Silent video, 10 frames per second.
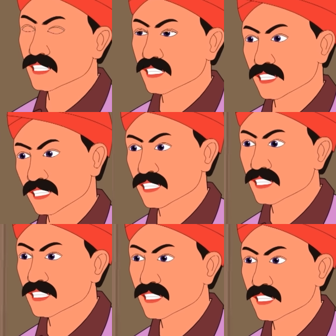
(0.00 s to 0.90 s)
মুন্না
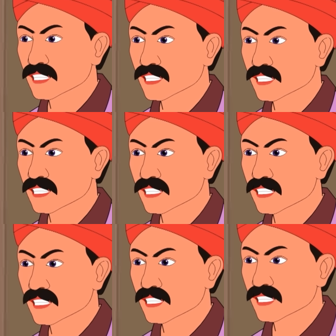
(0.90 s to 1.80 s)
দরজা ধাক্কা
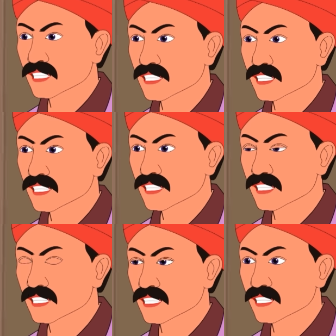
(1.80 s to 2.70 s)
দিচ্ছিল
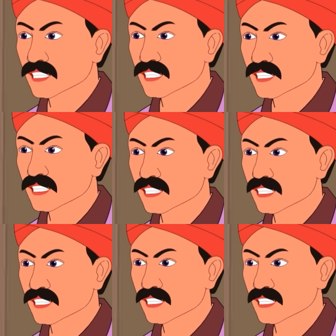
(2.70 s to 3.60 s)
কিন্তু দরজা
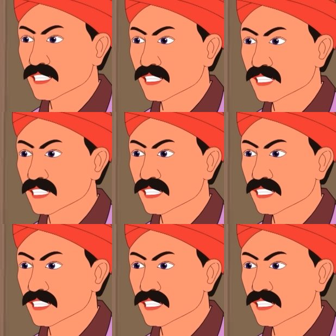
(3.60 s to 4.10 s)
খুলছিলই না